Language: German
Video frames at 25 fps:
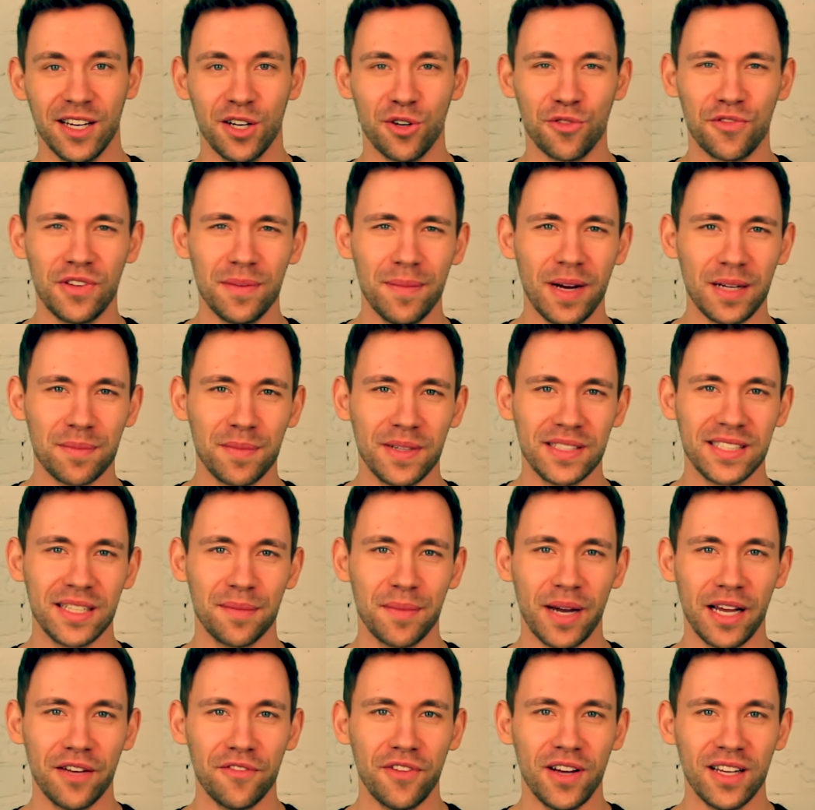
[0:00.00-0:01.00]
Und wie macht man es
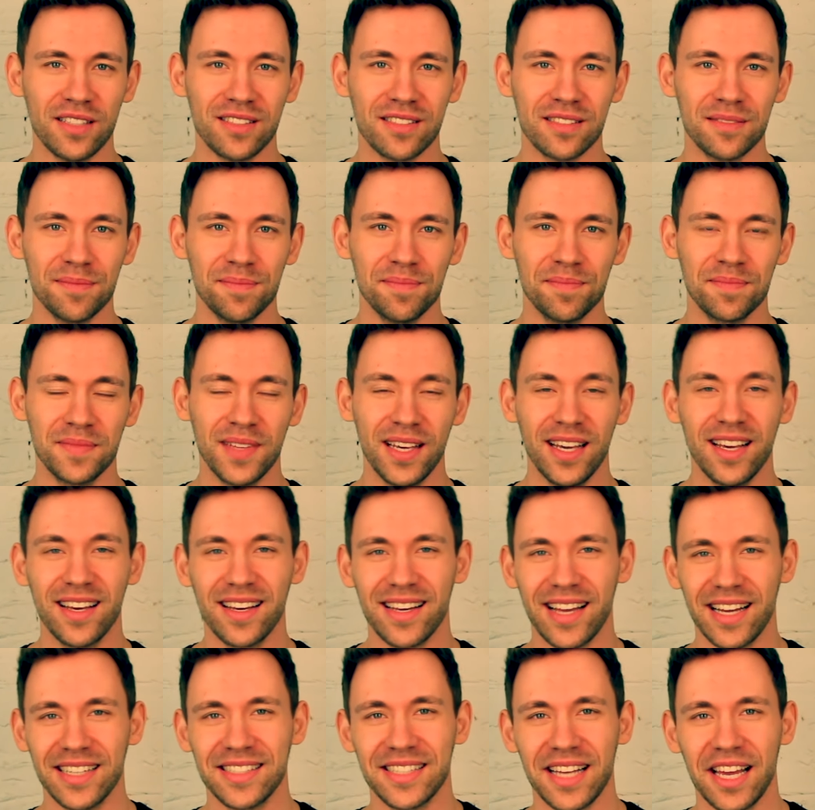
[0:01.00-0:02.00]
am einfachsten?
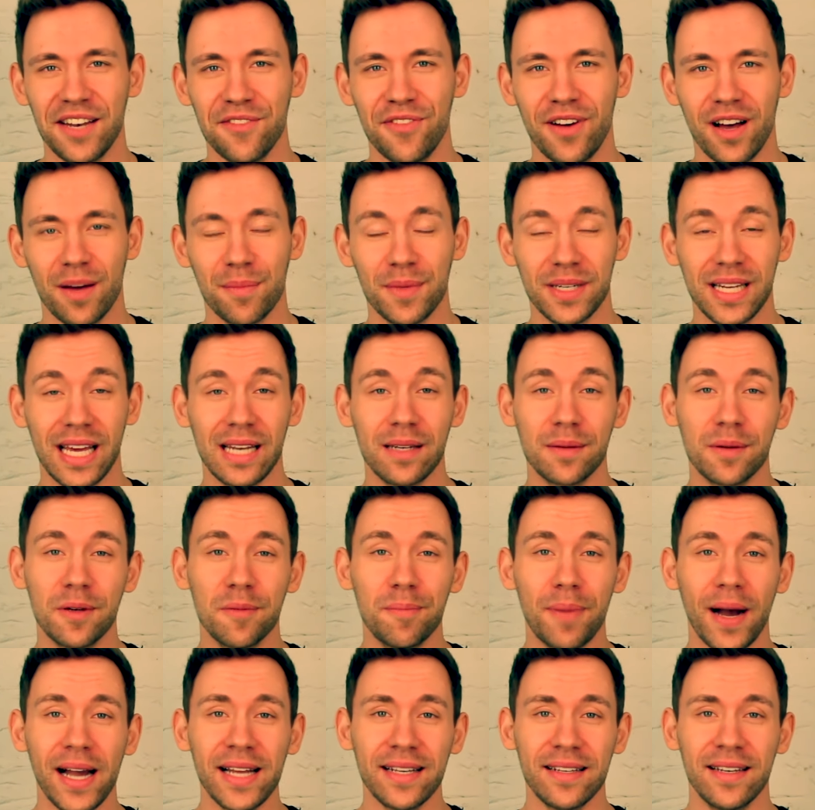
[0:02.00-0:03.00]
Ganz einfach, mit einem
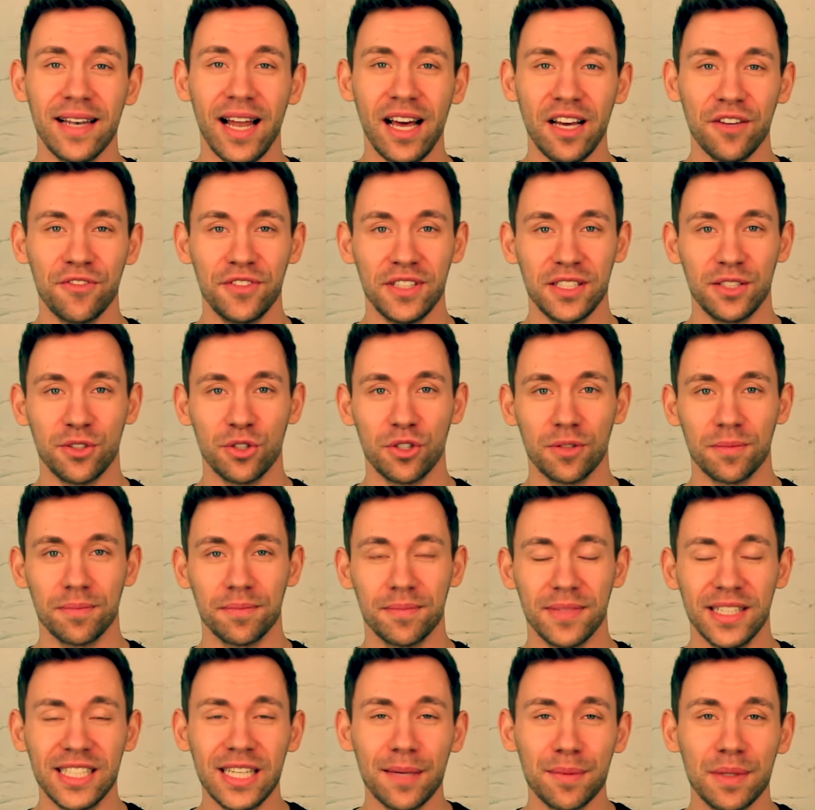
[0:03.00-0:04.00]
geballten Lachvideo.
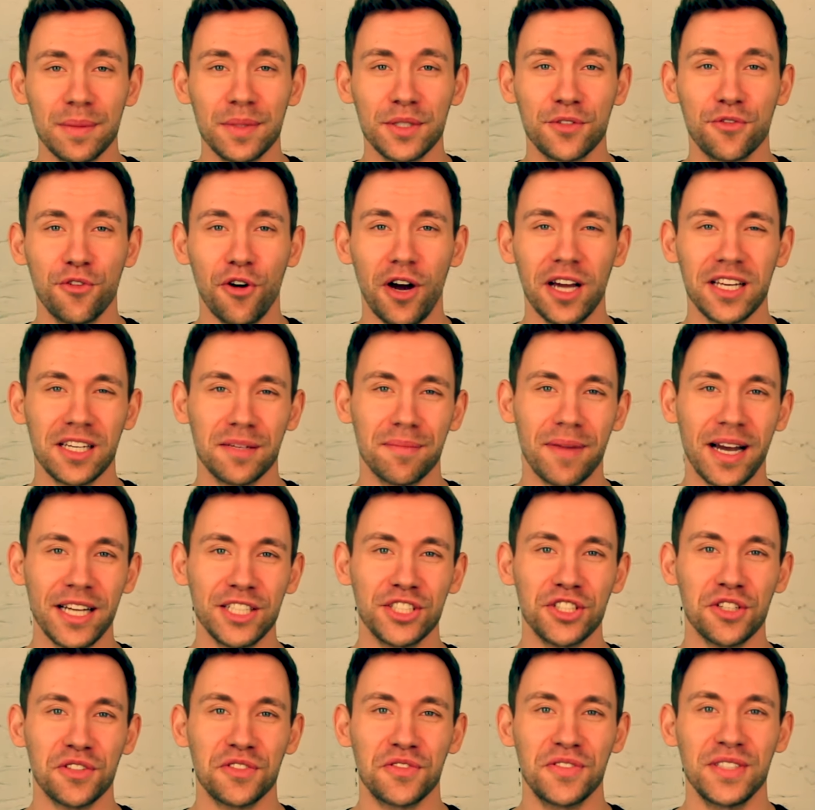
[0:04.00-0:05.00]
Ich habe nämlich vor, ein
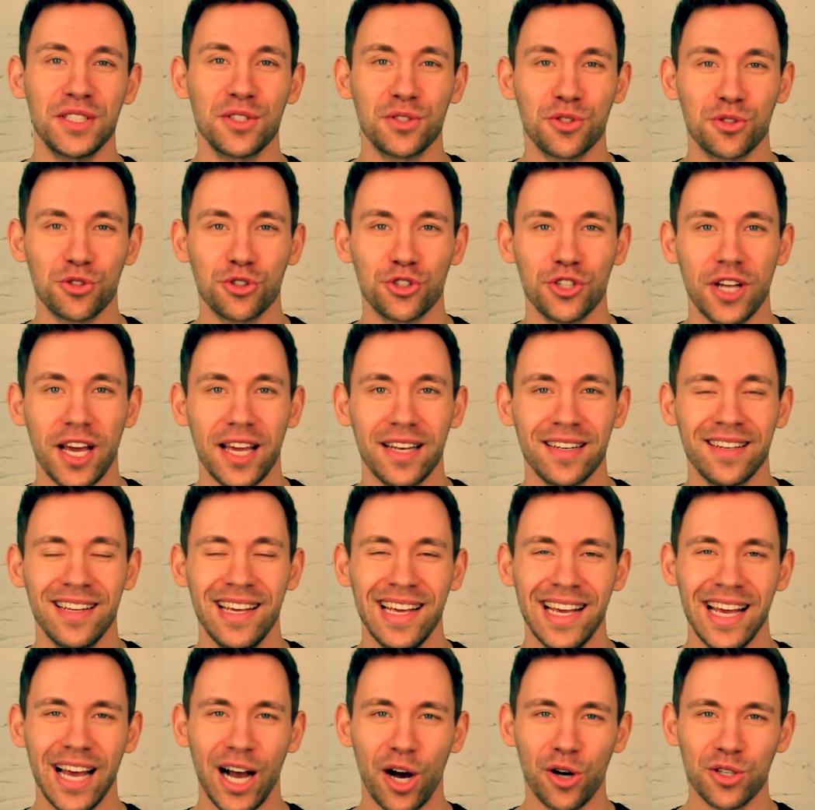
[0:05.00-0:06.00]
Gemeinschaftsvideo zu schneiden
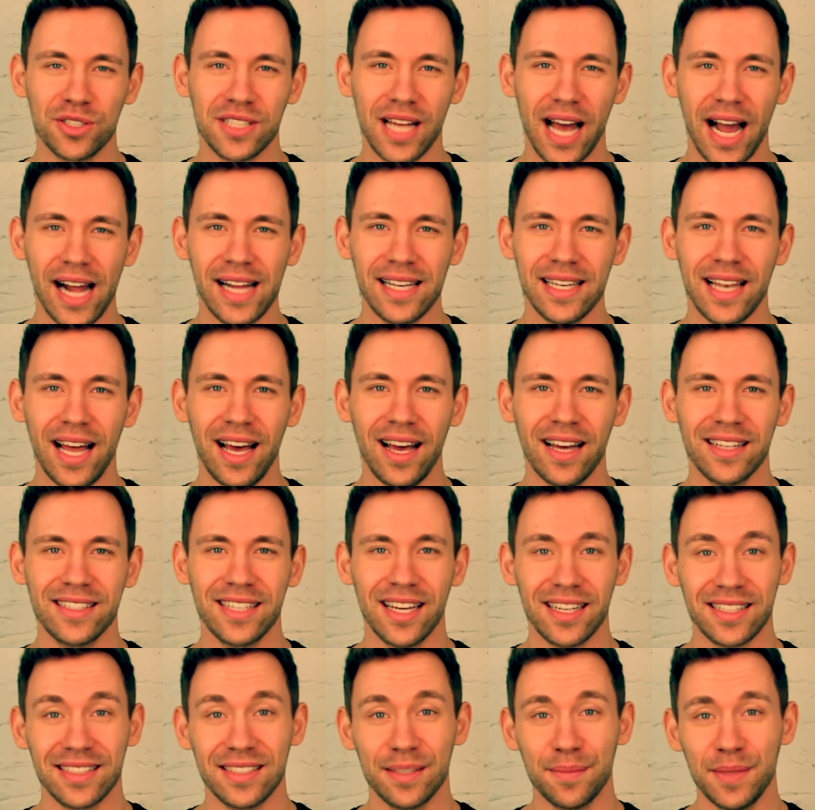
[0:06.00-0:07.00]
aus allen
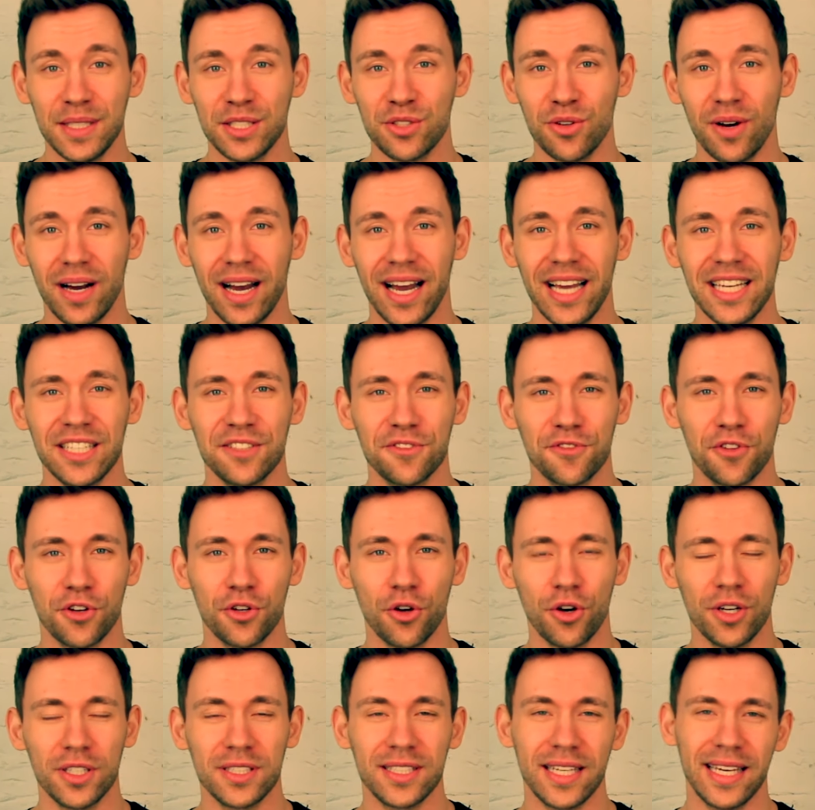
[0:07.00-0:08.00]
Lachattacken, die mich so erreichen
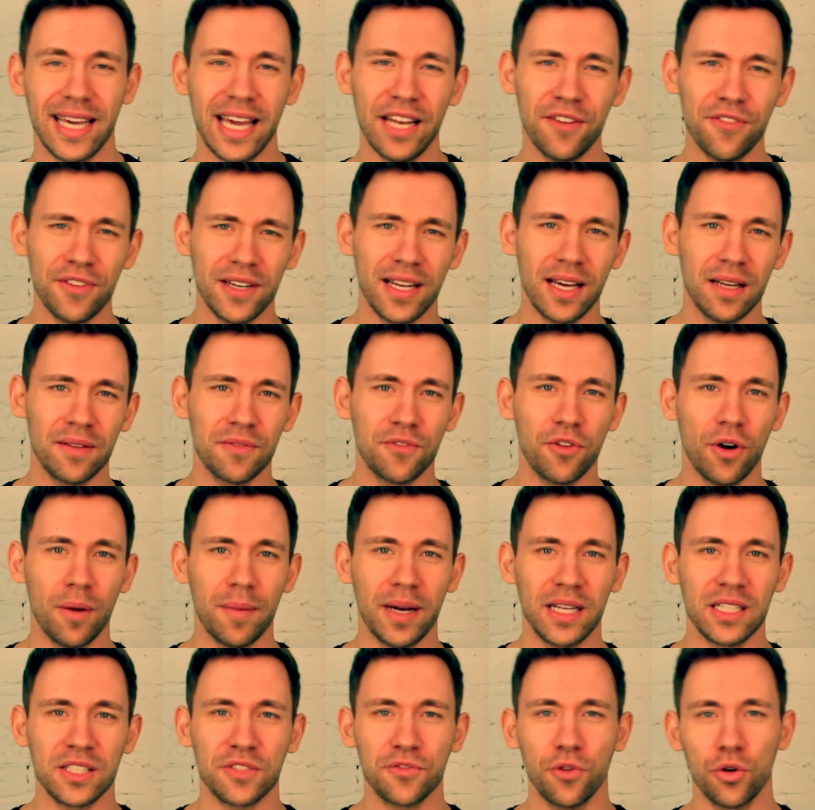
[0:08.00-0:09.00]
von euch, entweder in
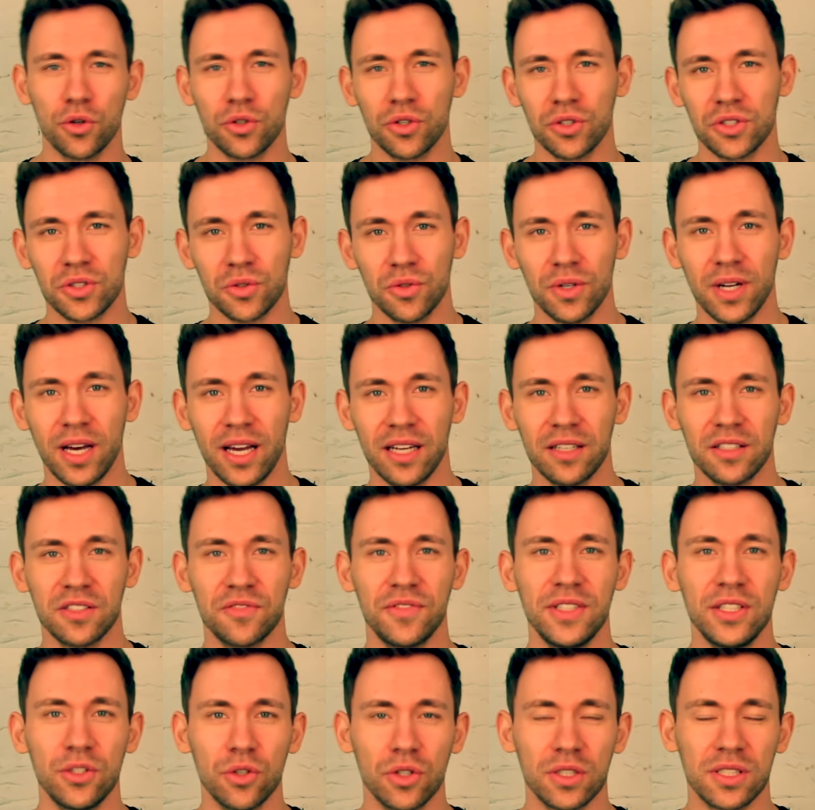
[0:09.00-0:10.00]
Form eines Fotos oder
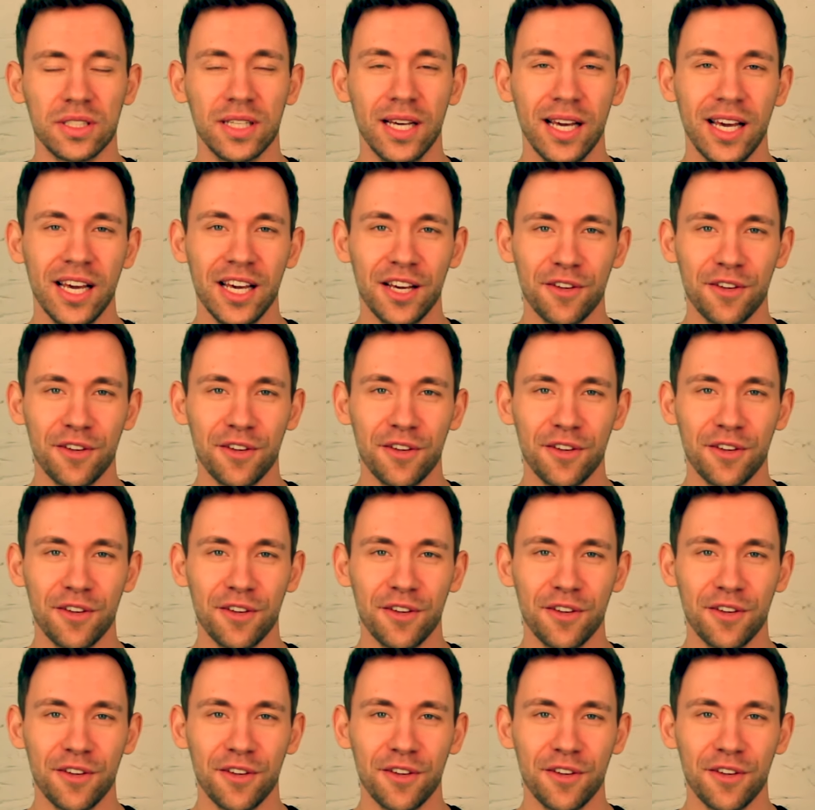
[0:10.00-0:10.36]
eines Videos.